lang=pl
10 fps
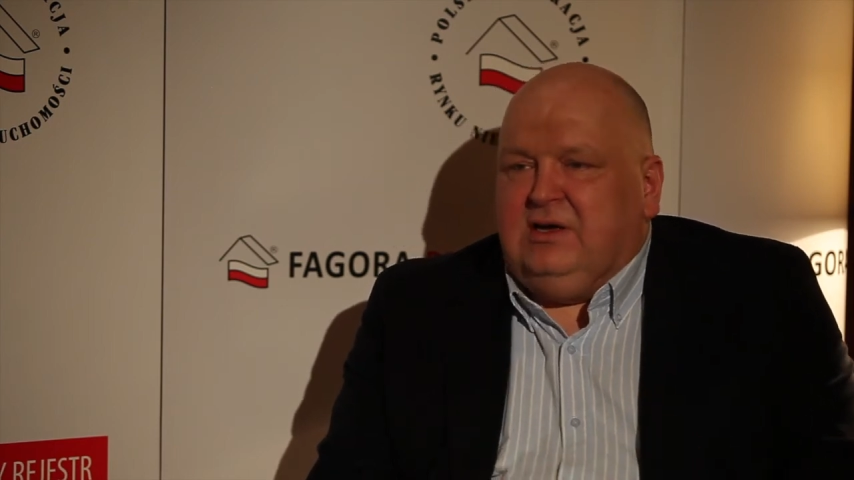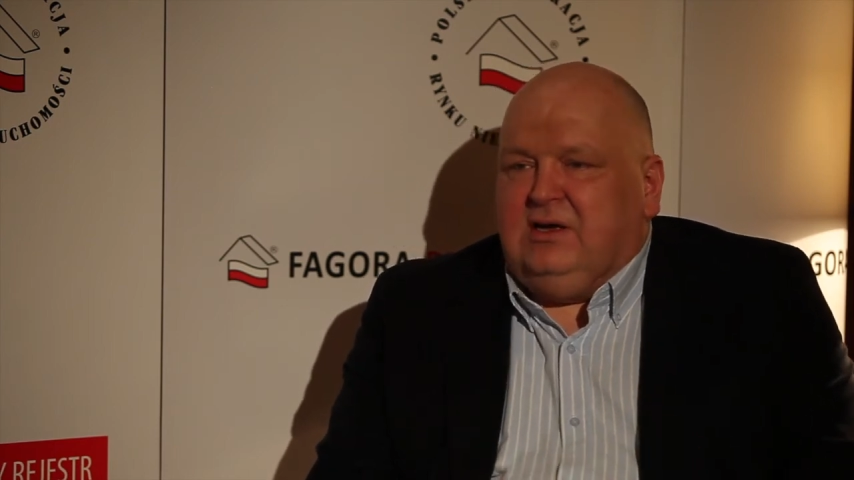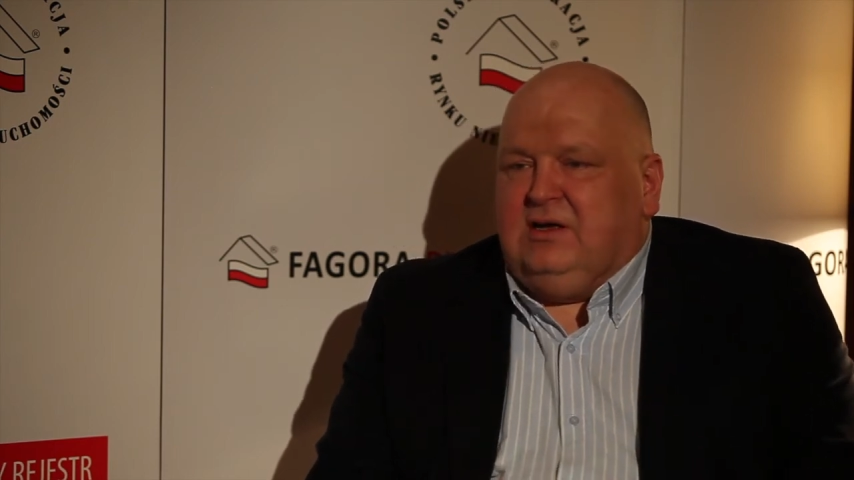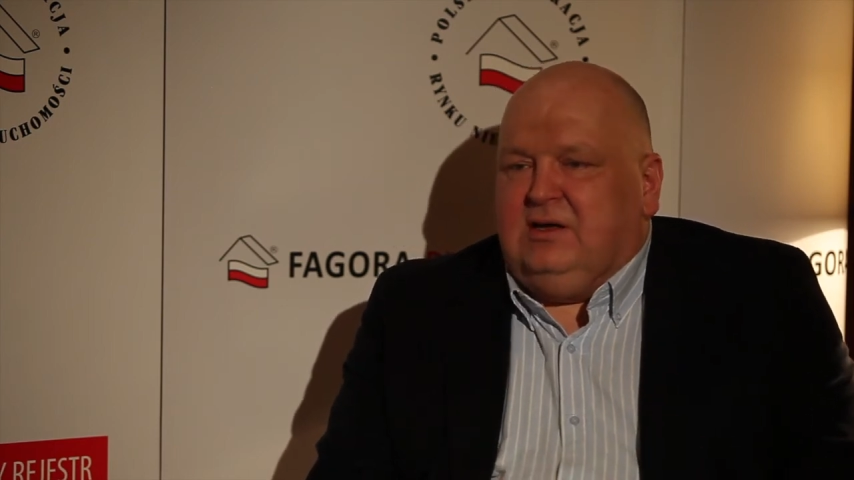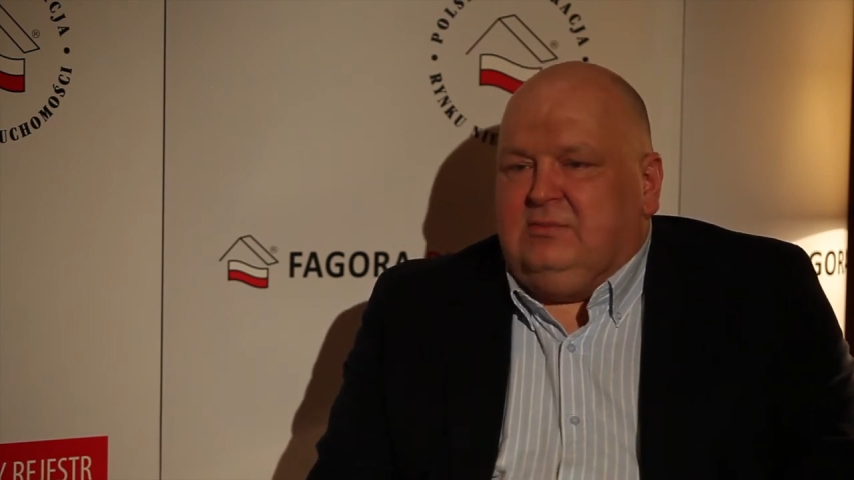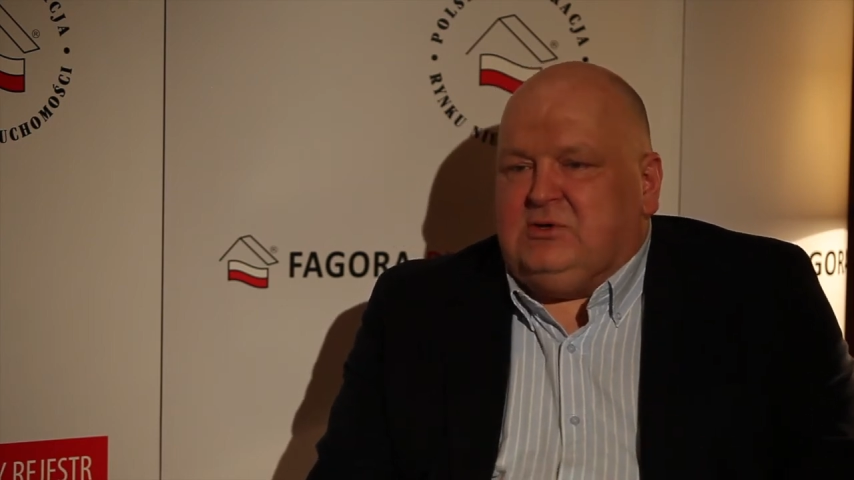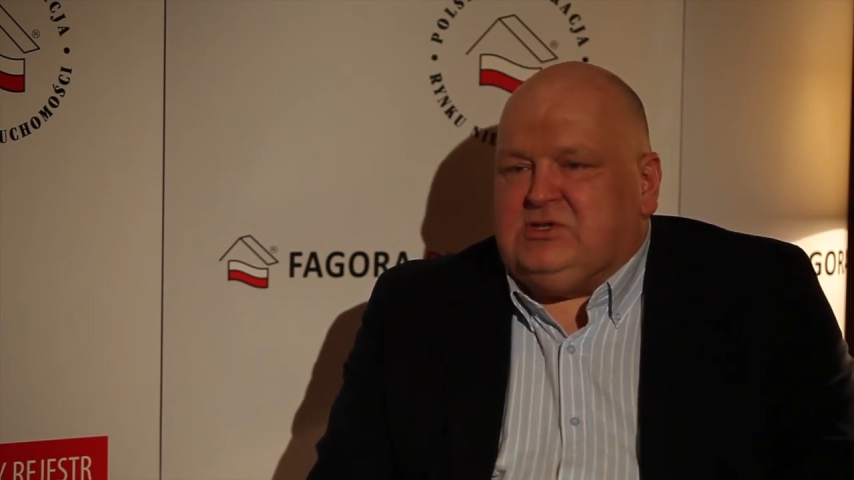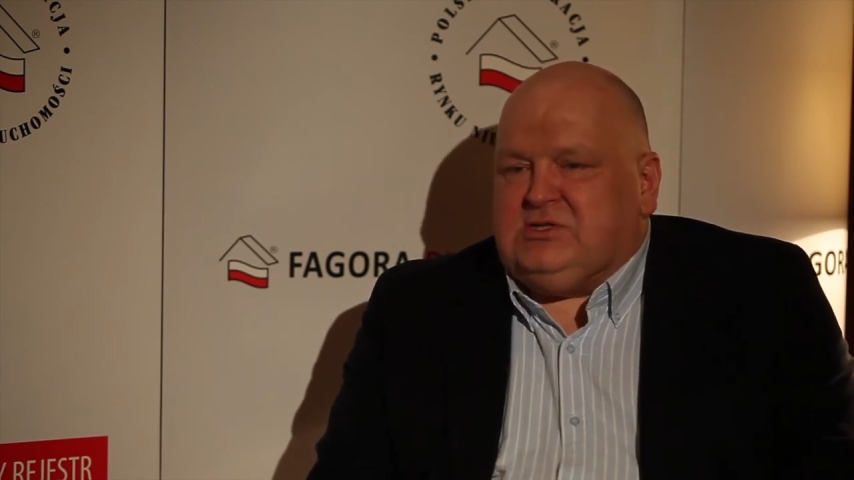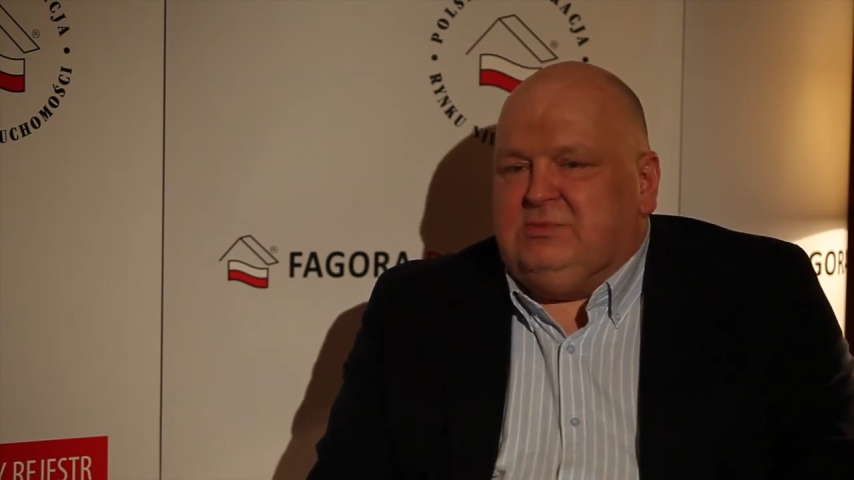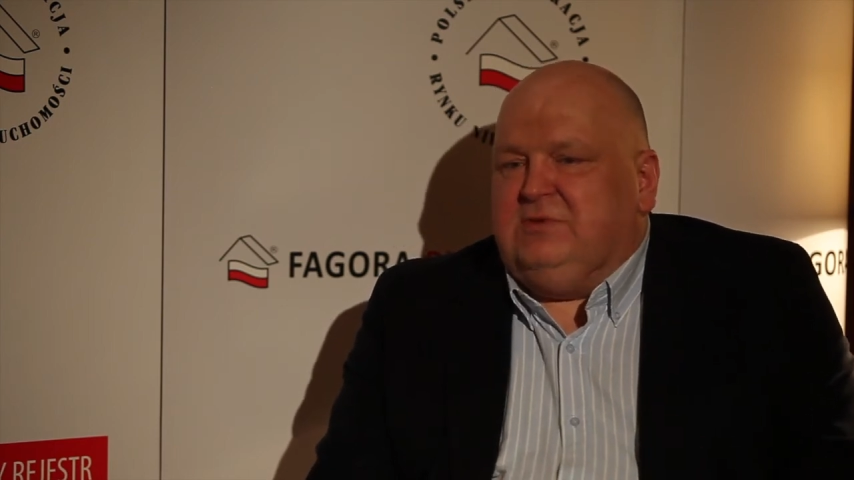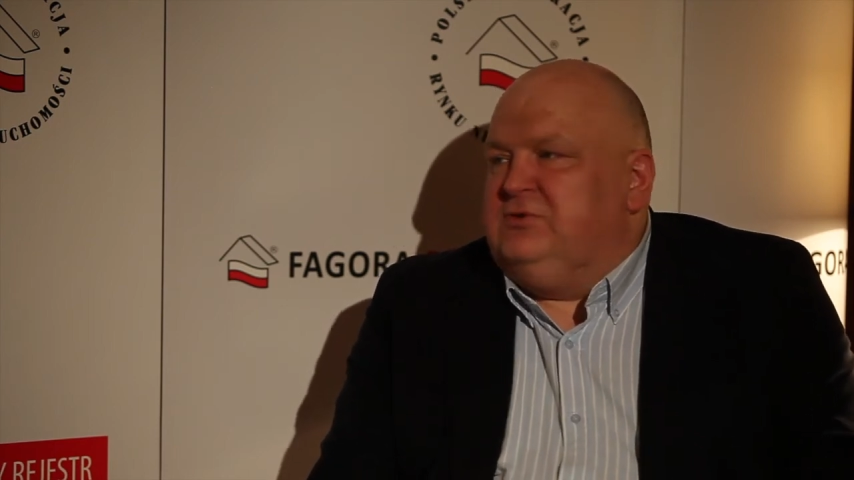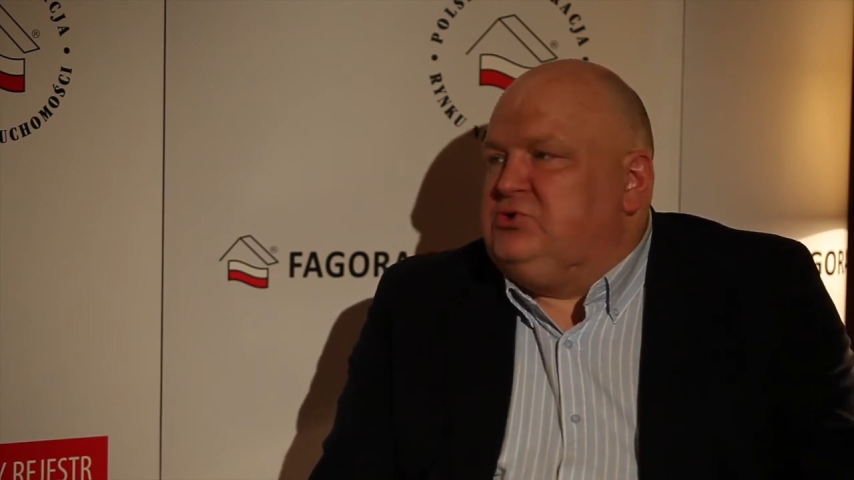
e, można sobie